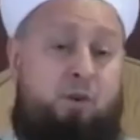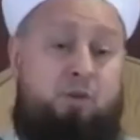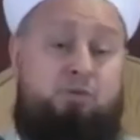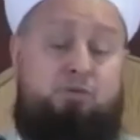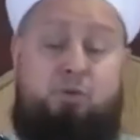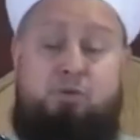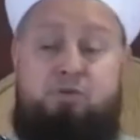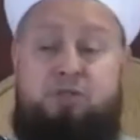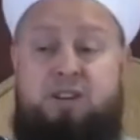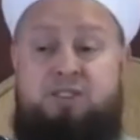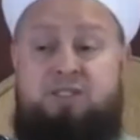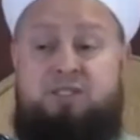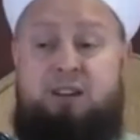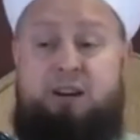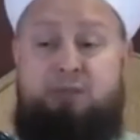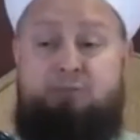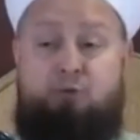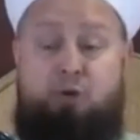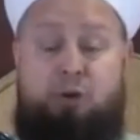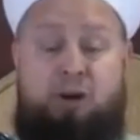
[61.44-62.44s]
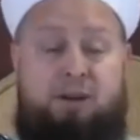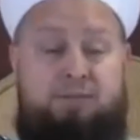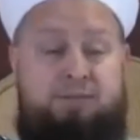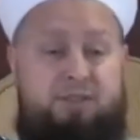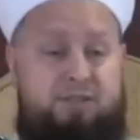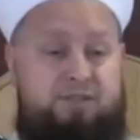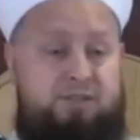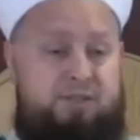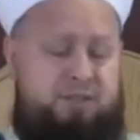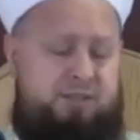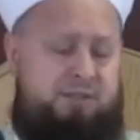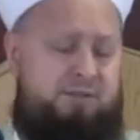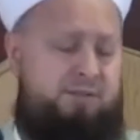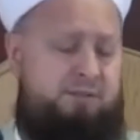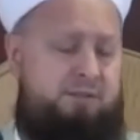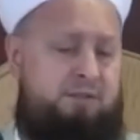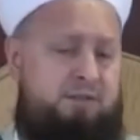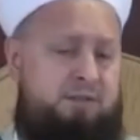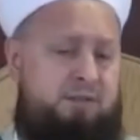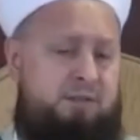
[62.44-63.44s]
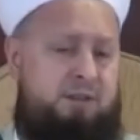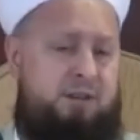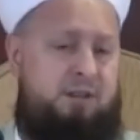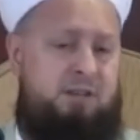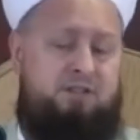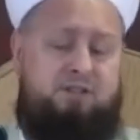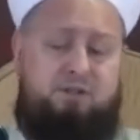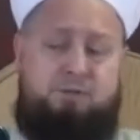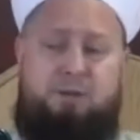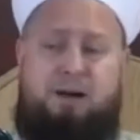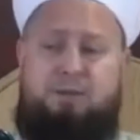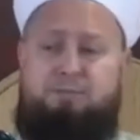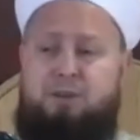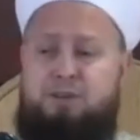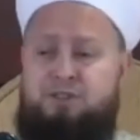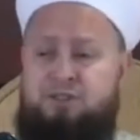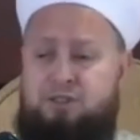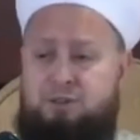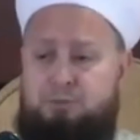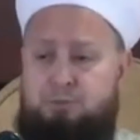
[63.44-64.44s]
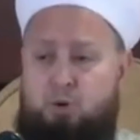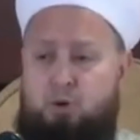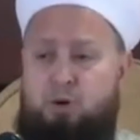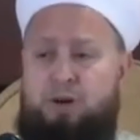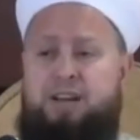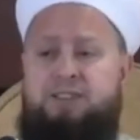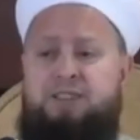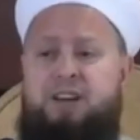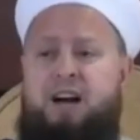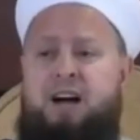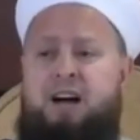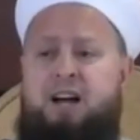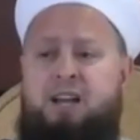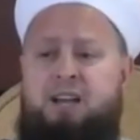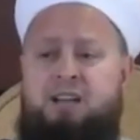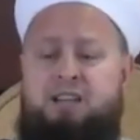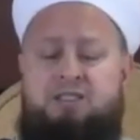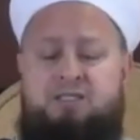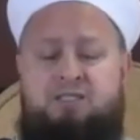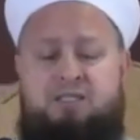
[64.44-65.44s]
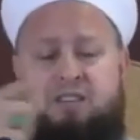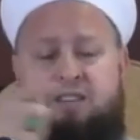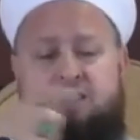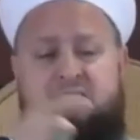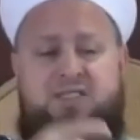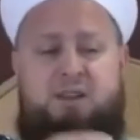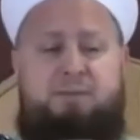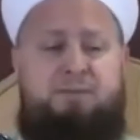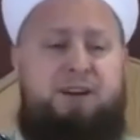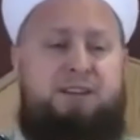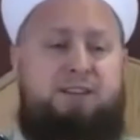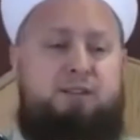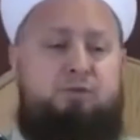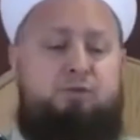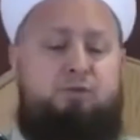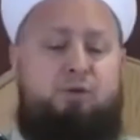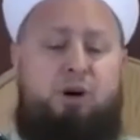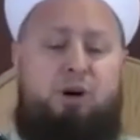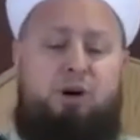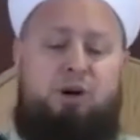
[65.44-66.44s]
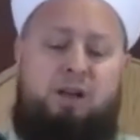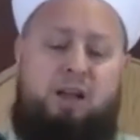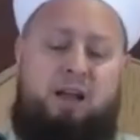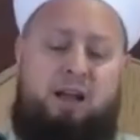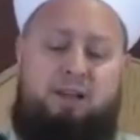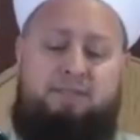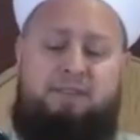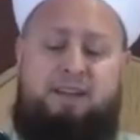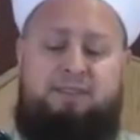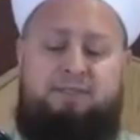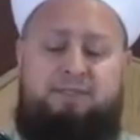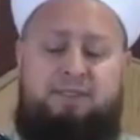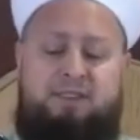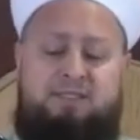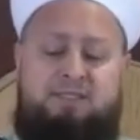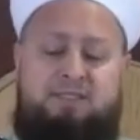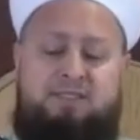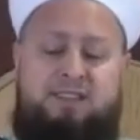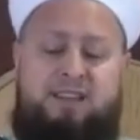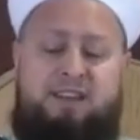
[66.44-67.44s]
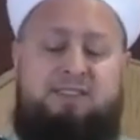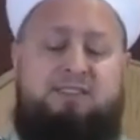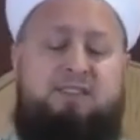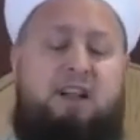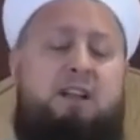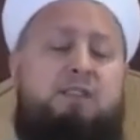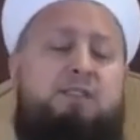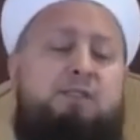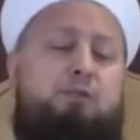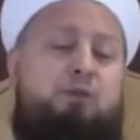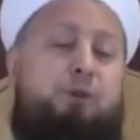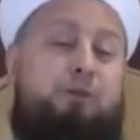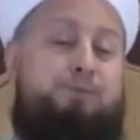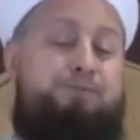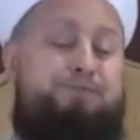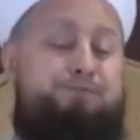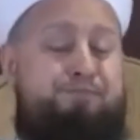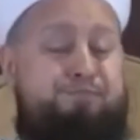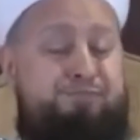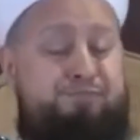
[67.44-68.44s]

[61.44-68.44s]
Koskoca İslam coğrafyası çıbanbaşı gibi orada istediği zaman gidiyor efendim Filistinlere saldırıyor.